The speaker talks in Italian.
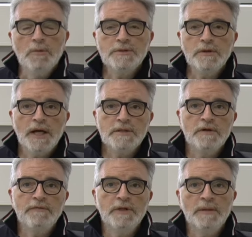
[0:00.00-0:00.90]
questo caso
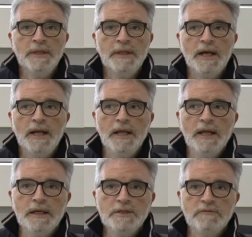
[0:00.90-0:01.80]
è
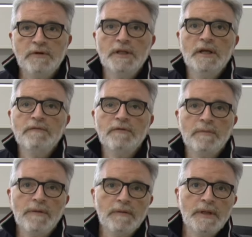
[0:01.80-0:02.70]
fondamentale ricevere delle informazioni